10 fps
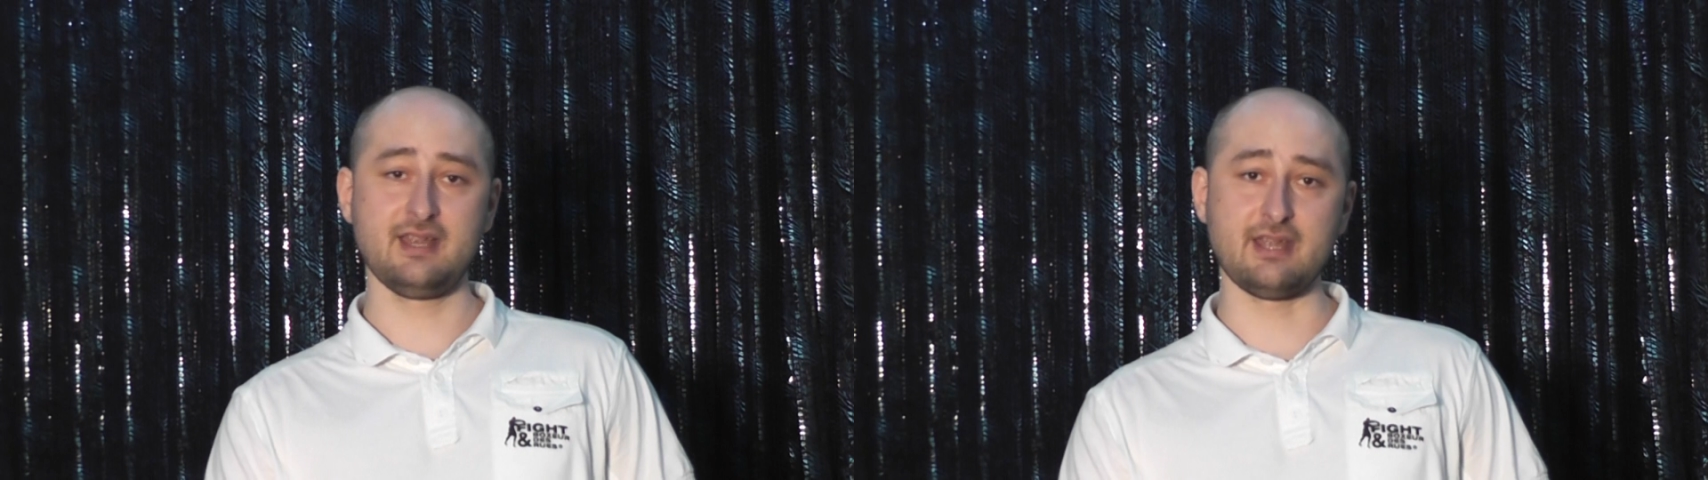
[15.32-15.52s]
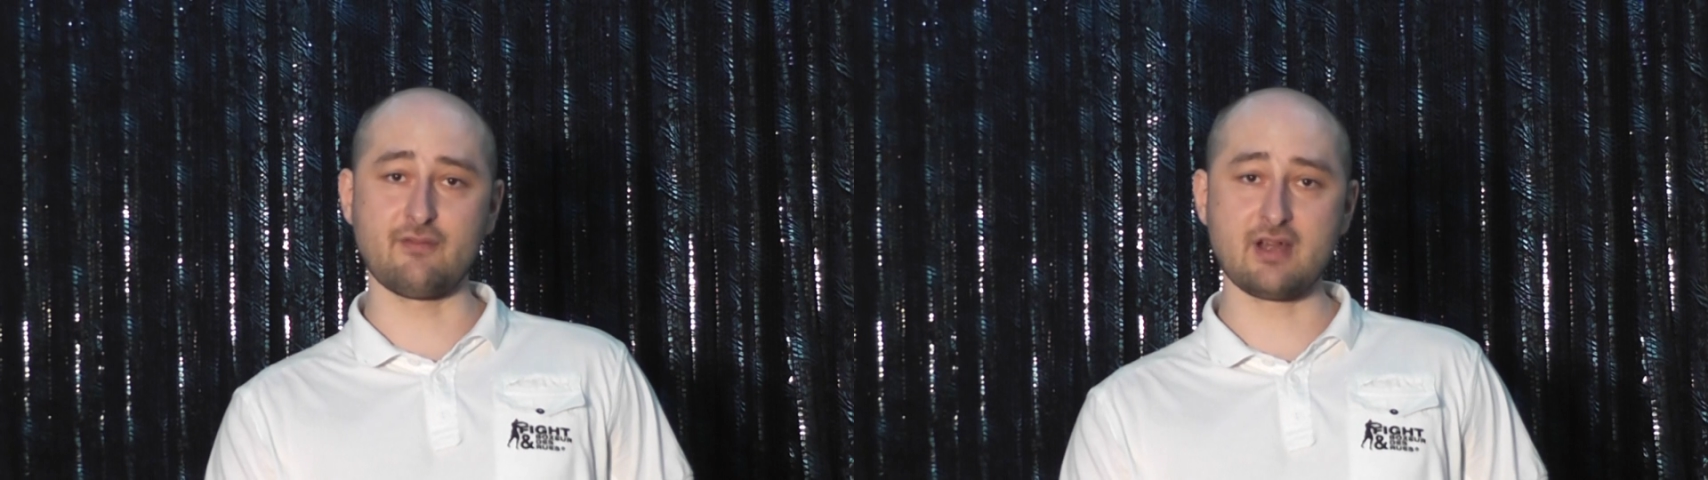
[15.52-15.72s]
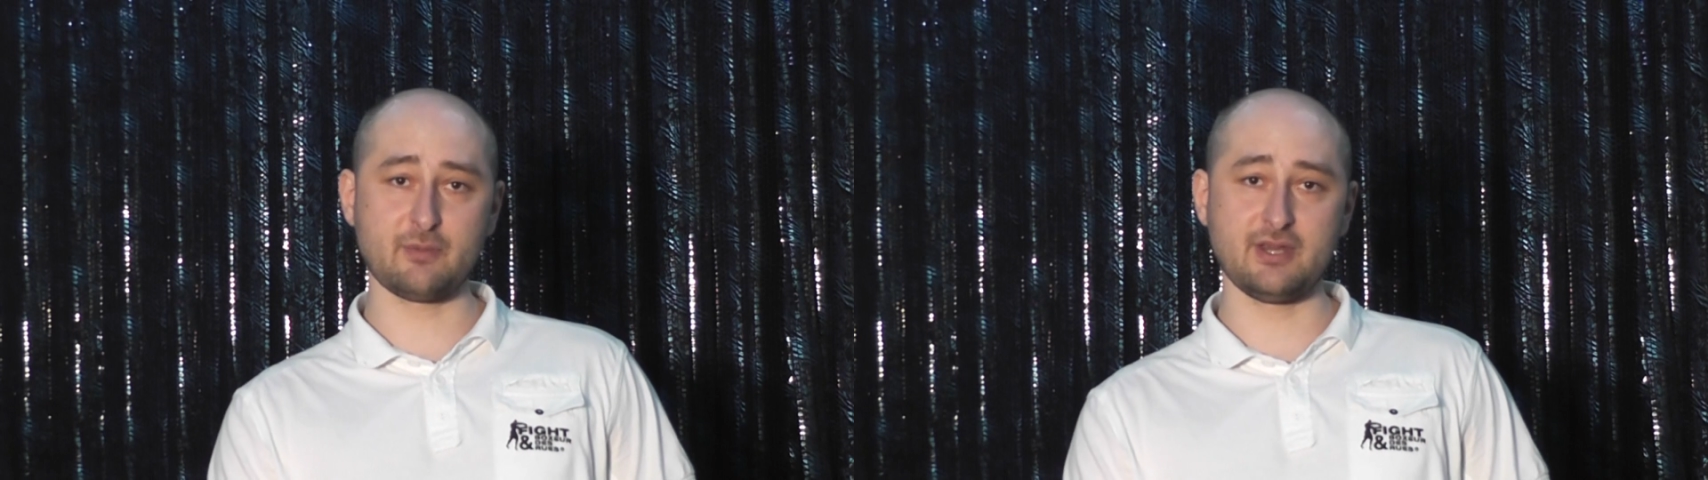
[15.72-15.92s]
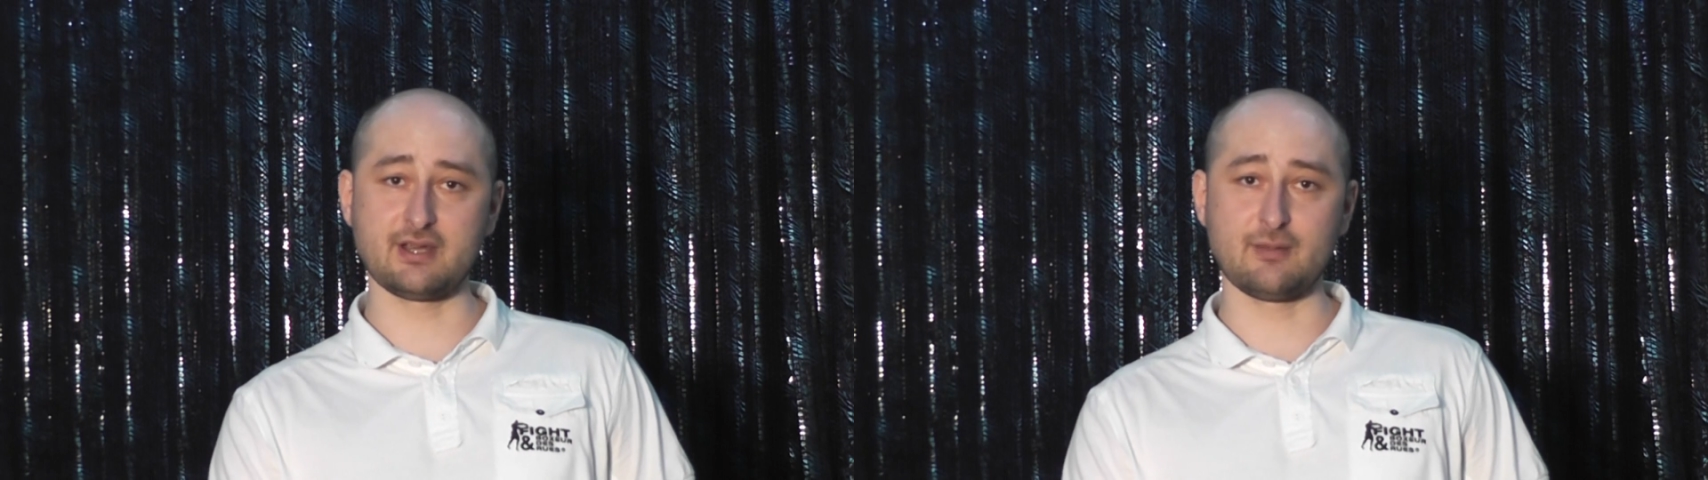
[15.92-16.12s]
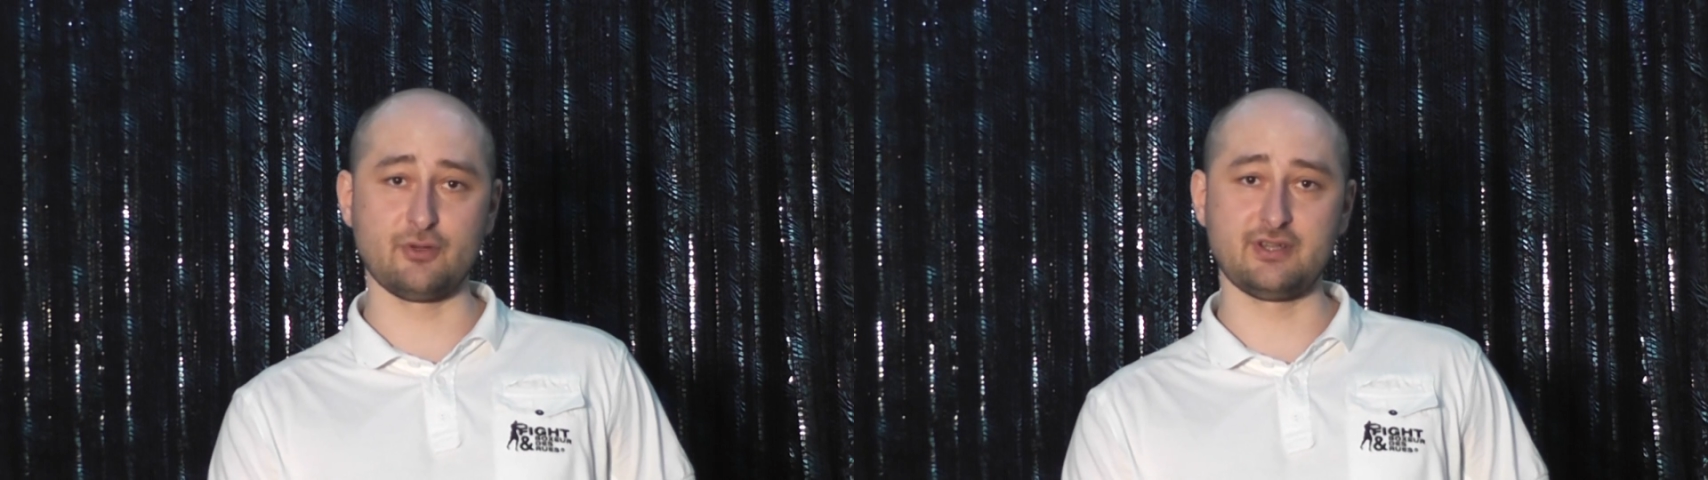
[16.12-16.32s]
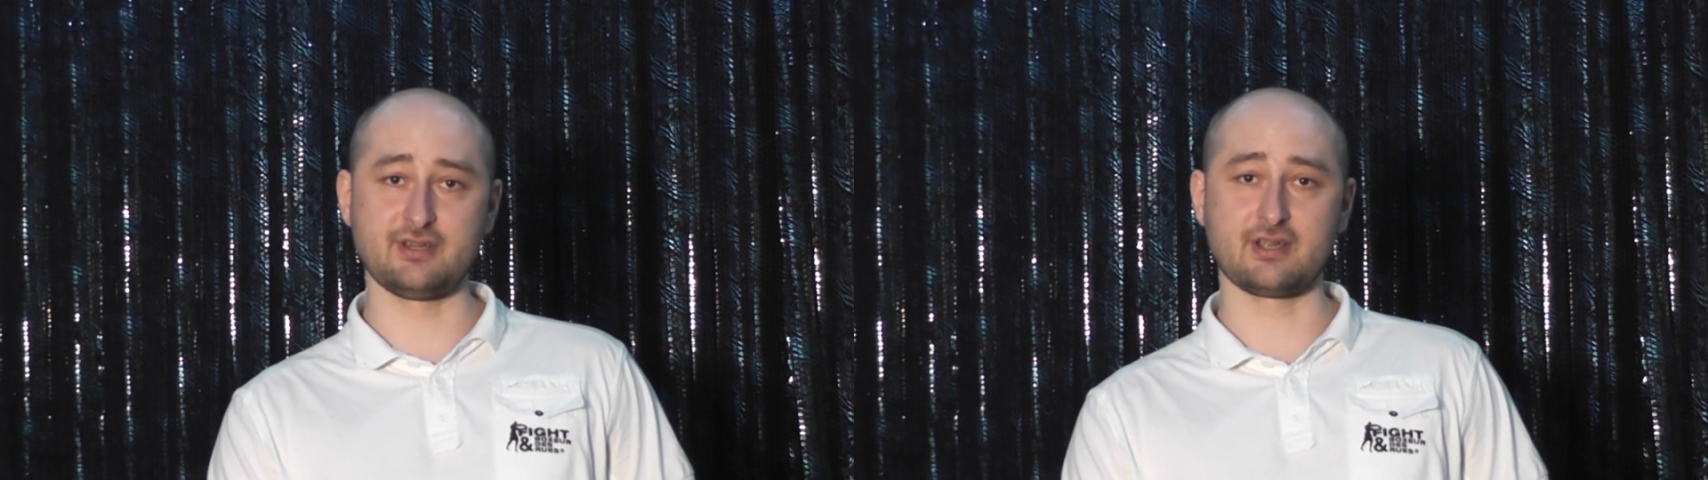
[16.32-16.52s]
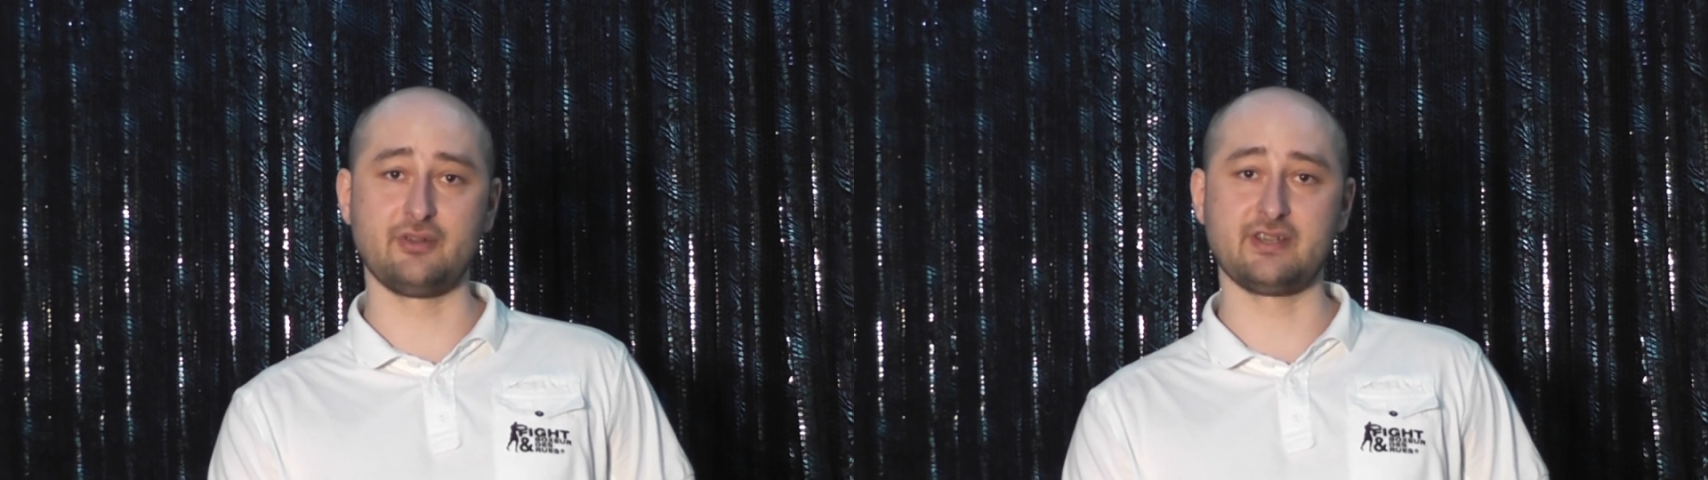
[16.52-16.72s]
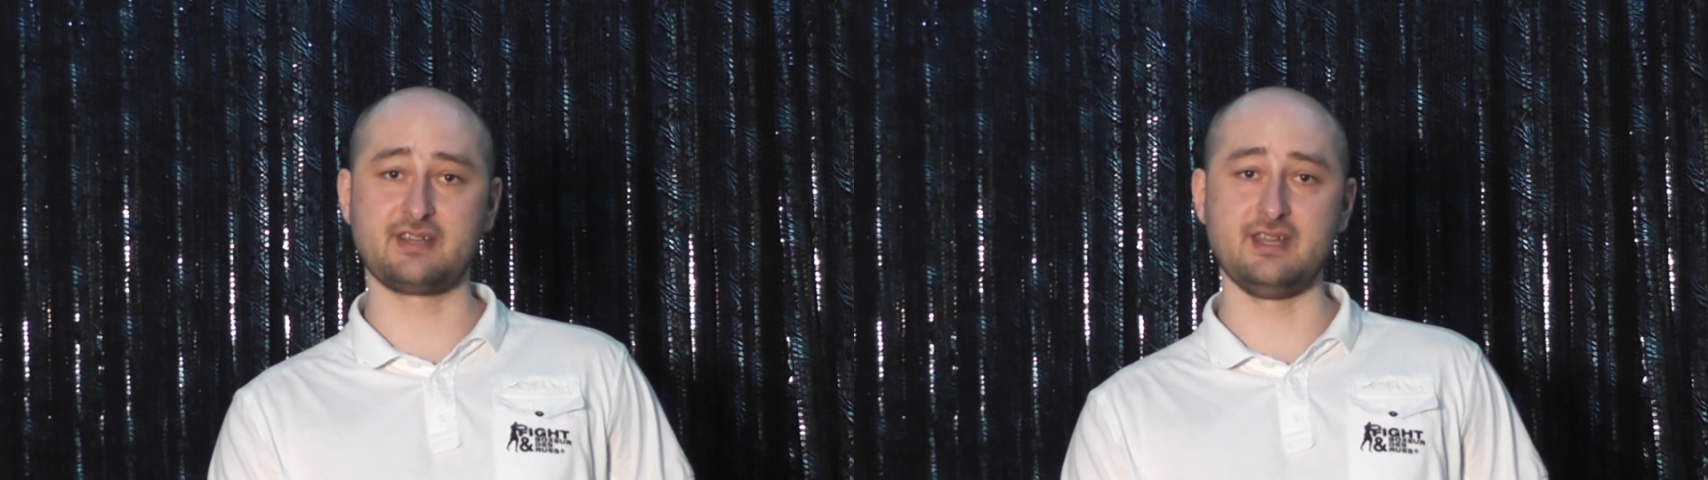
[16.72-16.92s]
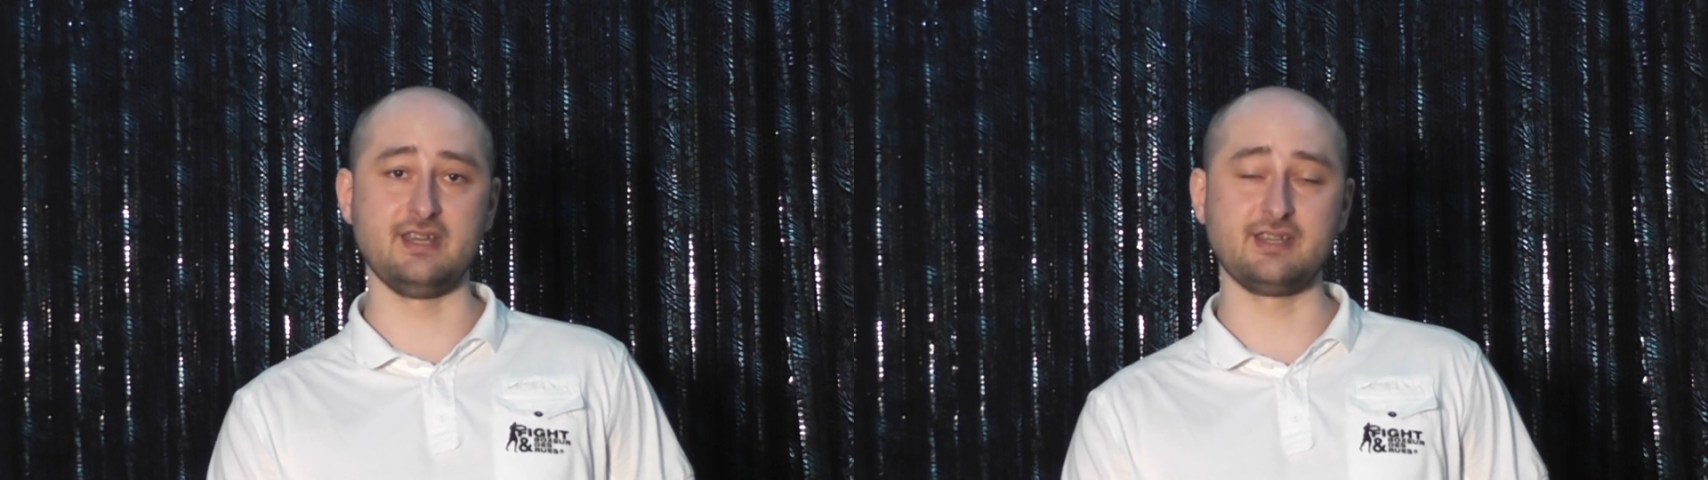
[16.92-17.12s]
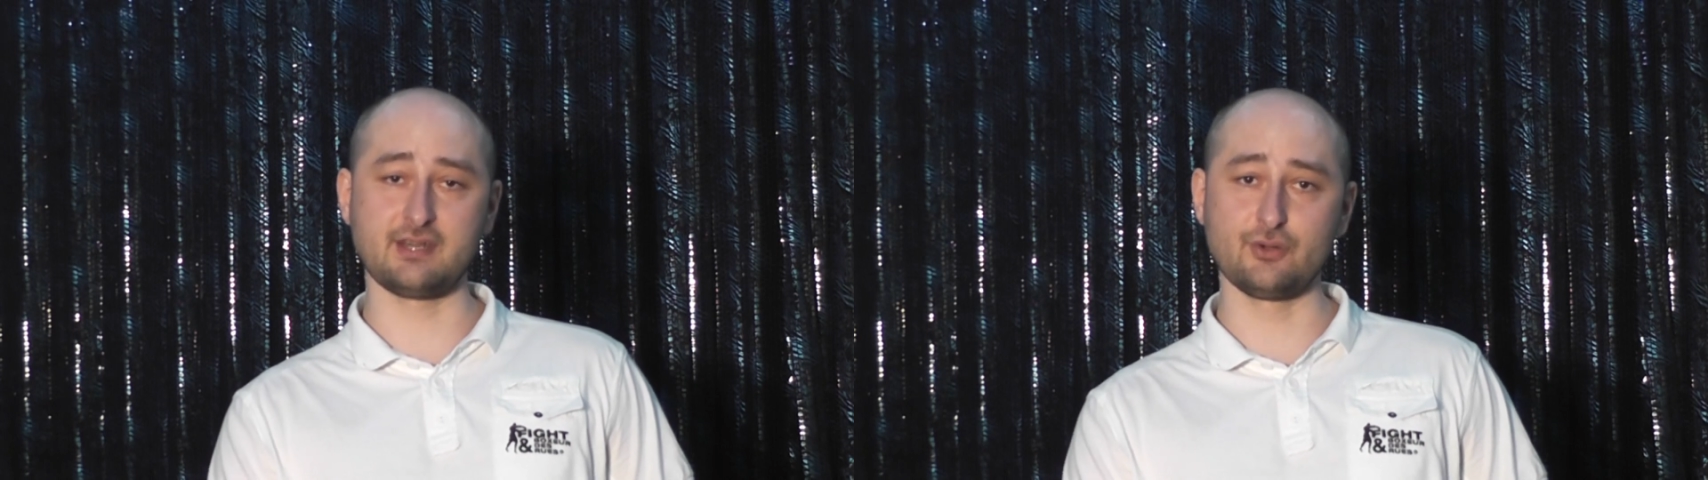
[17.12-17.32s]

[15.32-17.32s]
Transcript: Я в армии никому не стирал носки, и, не,